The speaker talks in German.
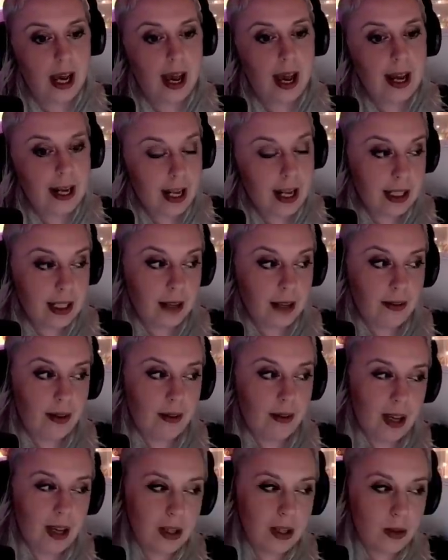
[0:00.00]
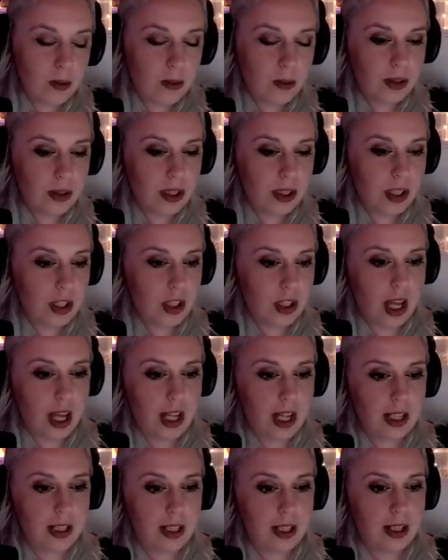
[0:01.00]
Anhand der Verwesung wird
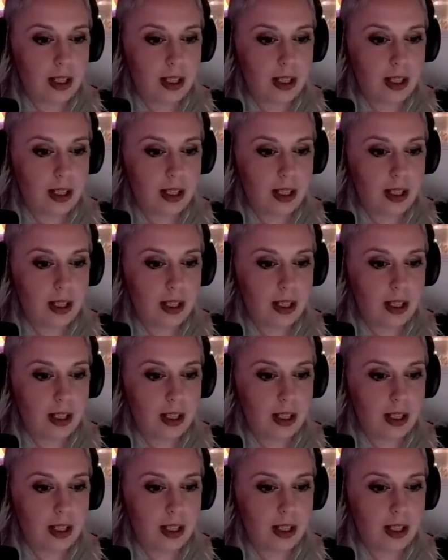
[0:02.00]
geschätzt,